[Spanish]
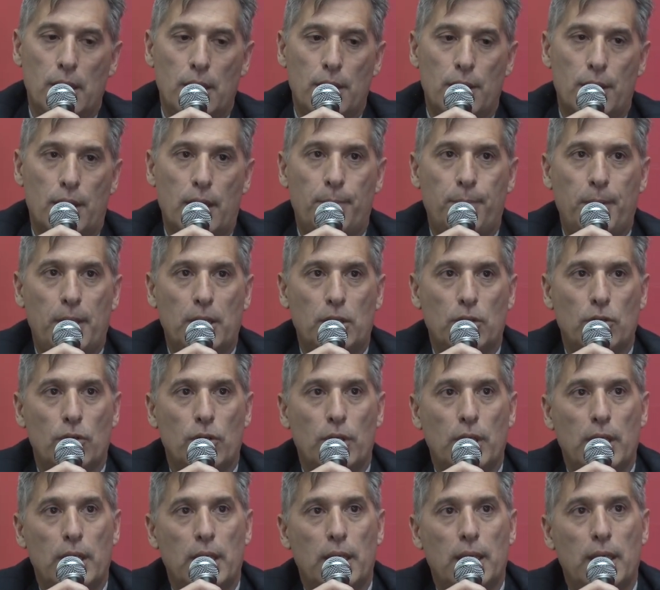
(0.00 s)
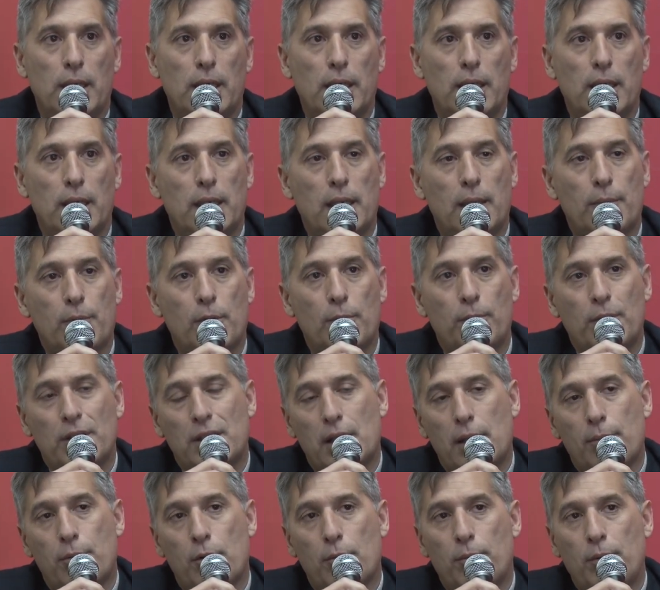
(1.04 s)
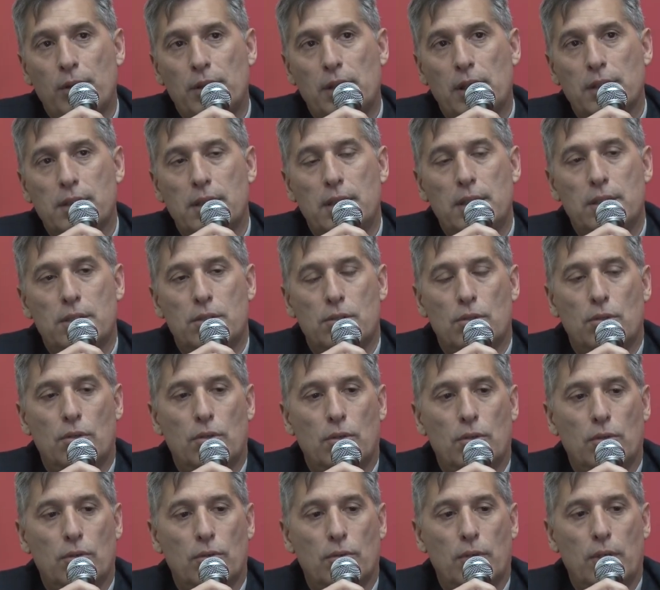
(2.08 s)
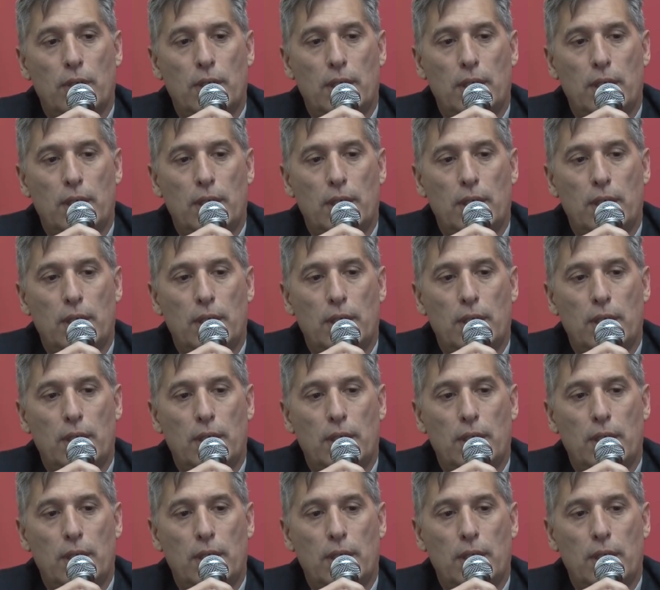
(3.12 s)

Respecto de la propuesta, la propuesta se hizo